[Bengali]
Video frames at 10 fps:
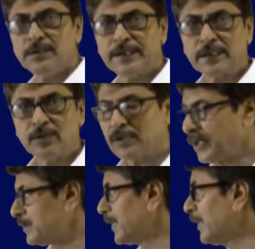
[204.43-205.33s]
যেটা
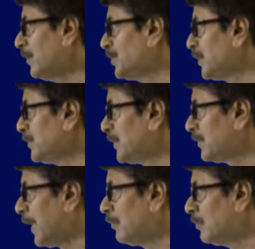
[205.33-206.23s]
দরকার সেটা হচ্ছে যে
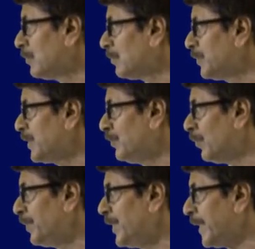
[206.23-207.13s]
দেখো ওই যে
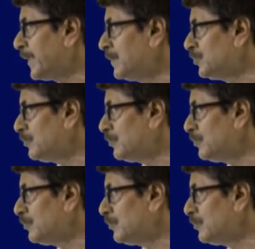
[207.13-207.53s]
নন ডিঅ্যাক্টিং